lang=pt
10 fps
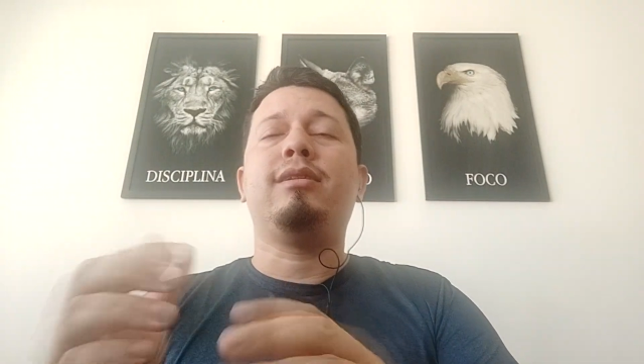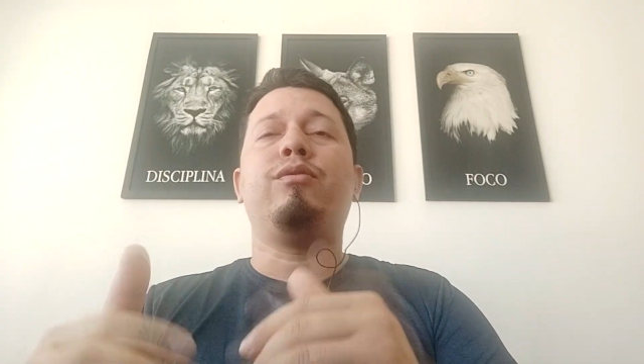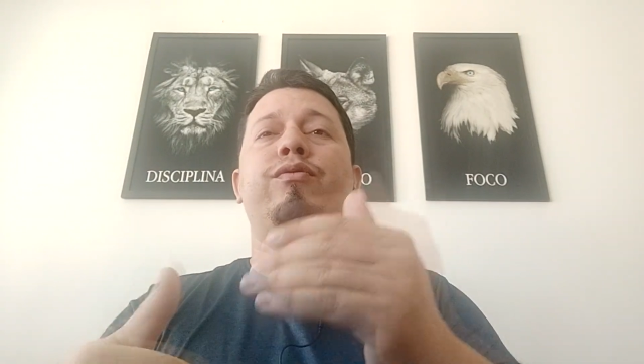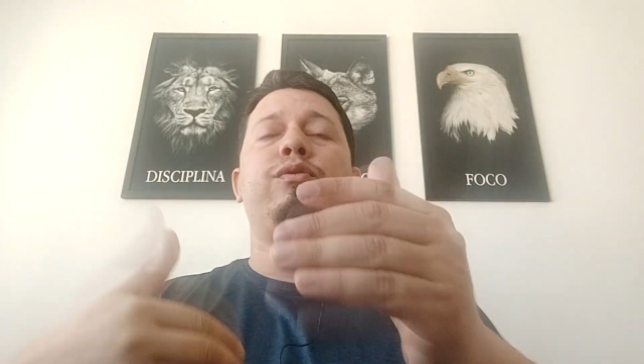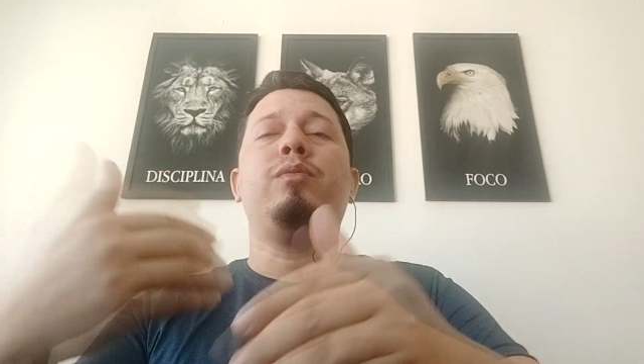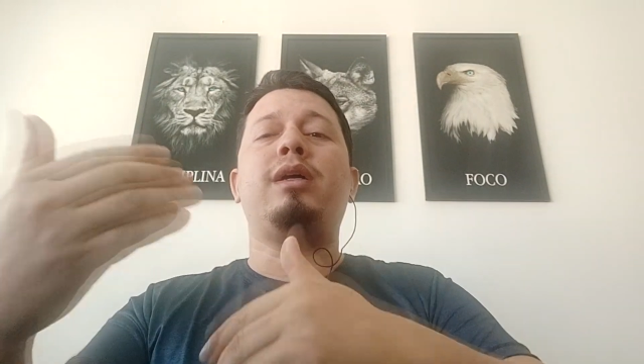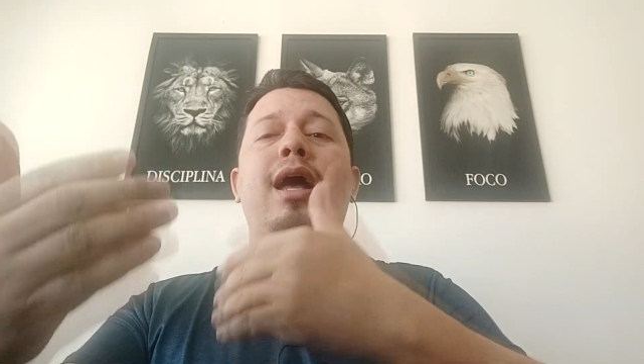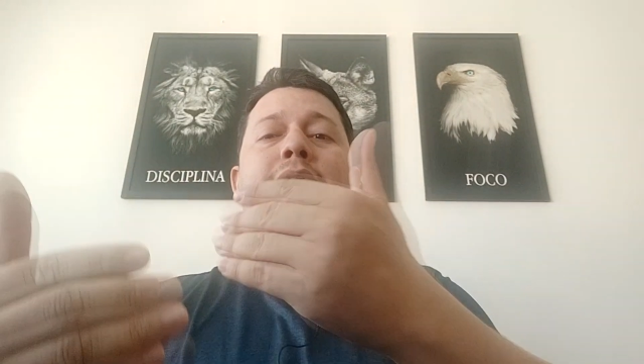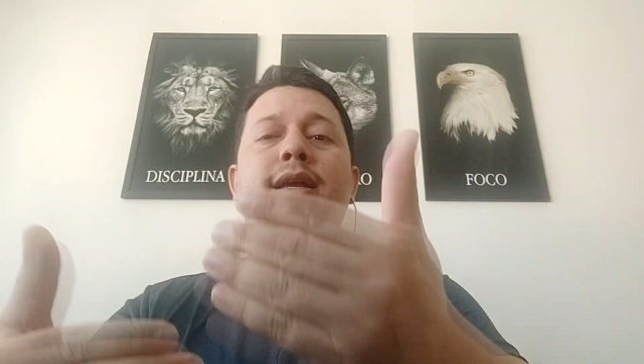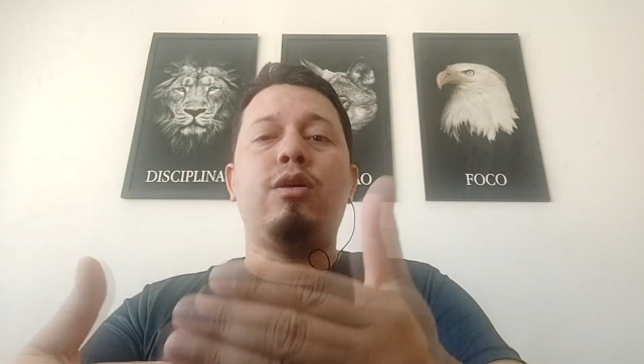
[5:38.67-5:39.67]
Então, o filme
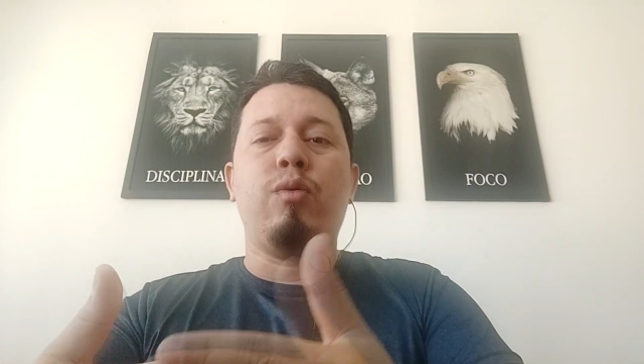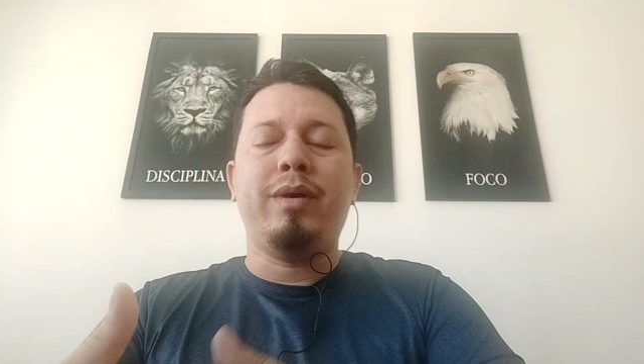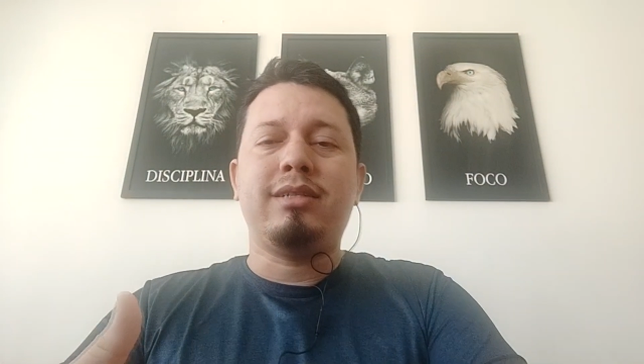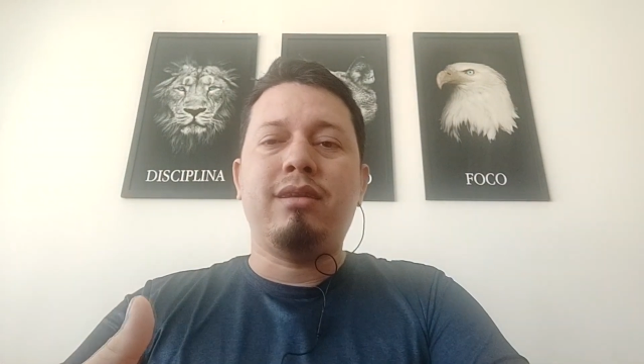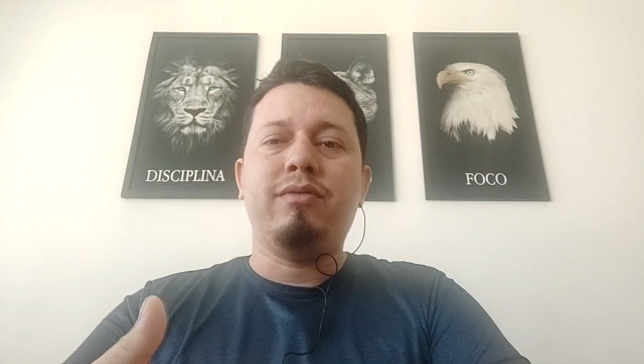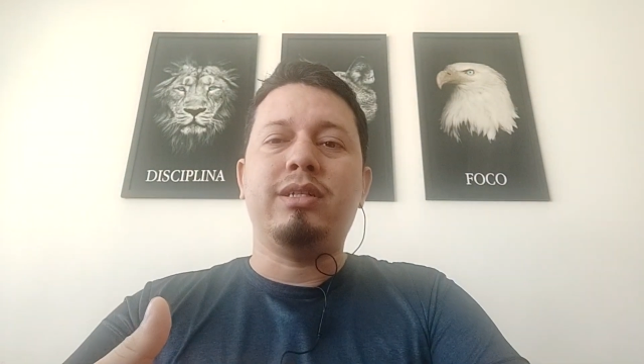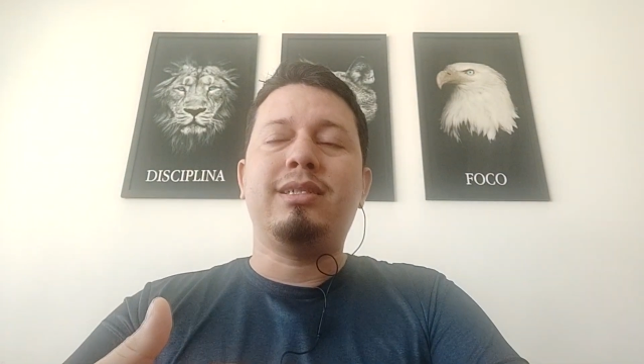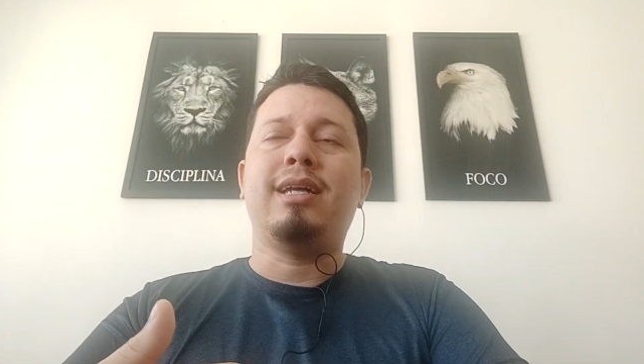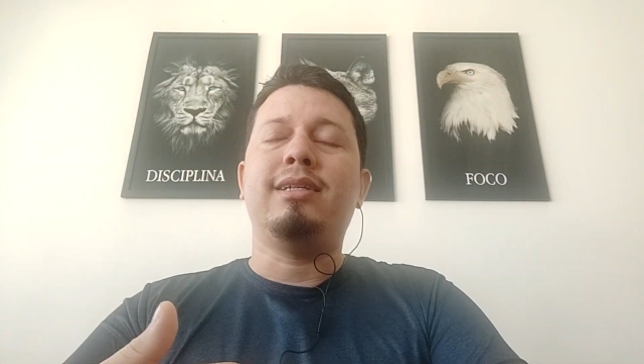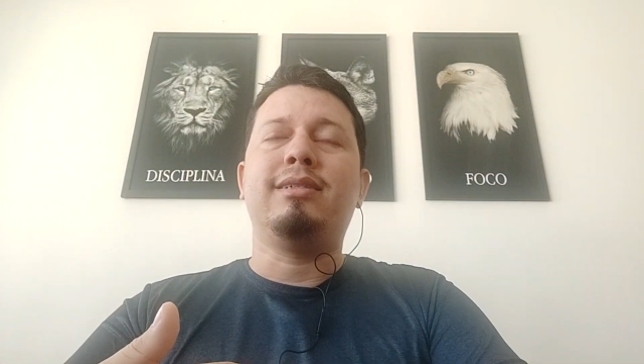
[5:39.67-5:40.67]
aí começa a
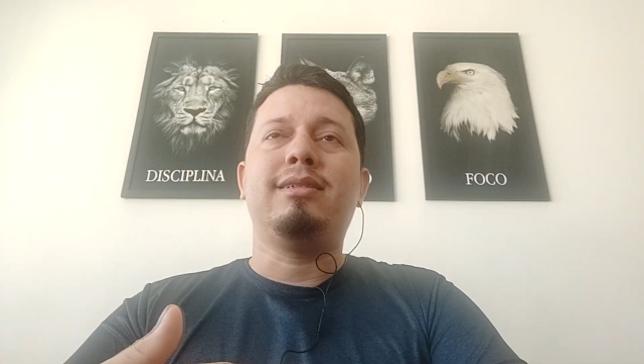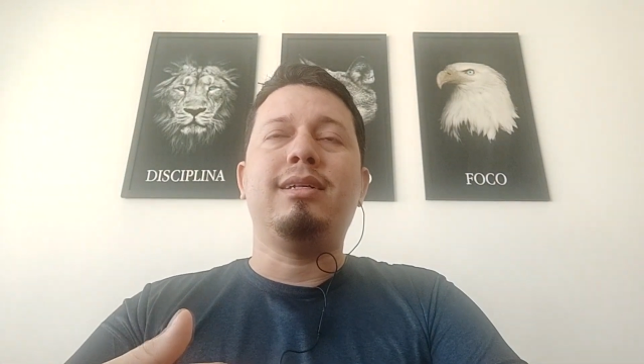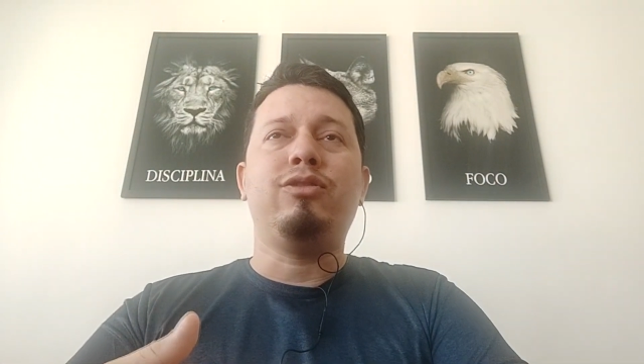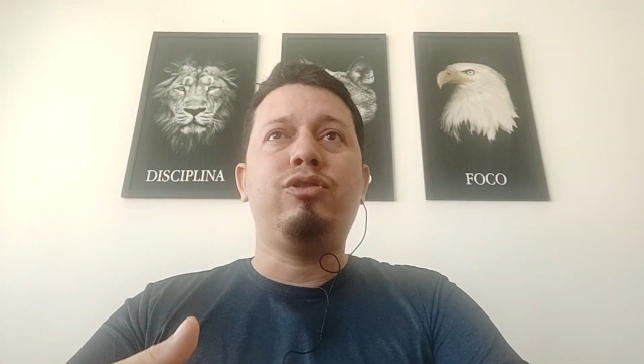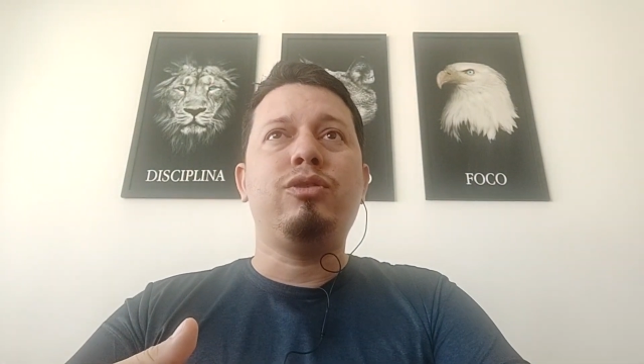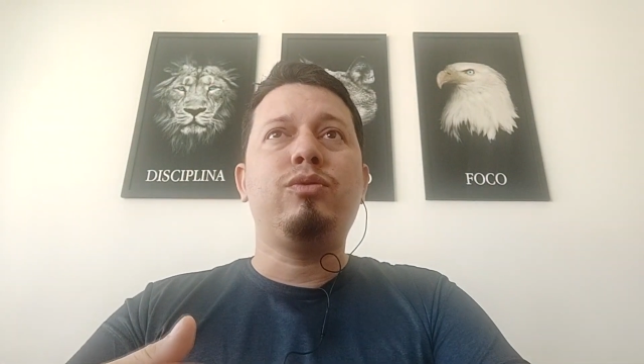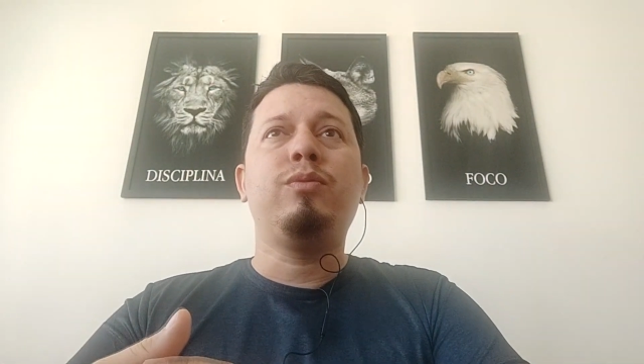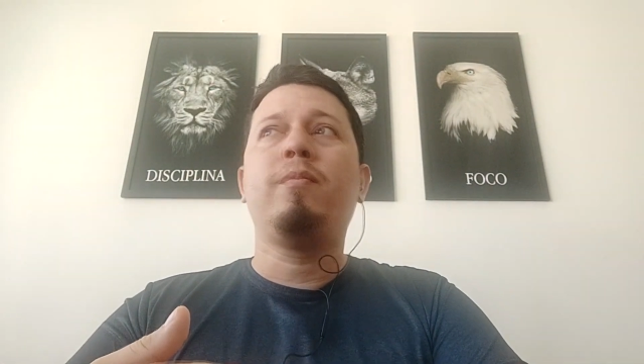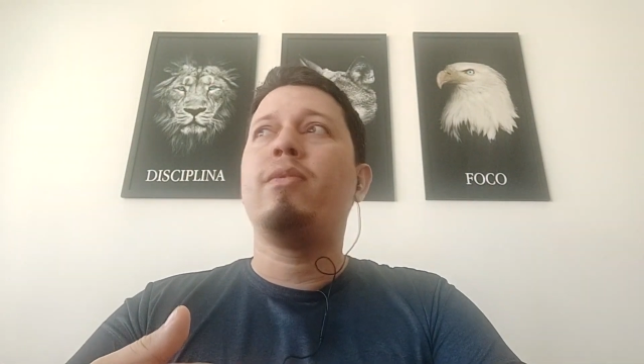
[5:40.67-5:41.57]
avançar nesse sentido.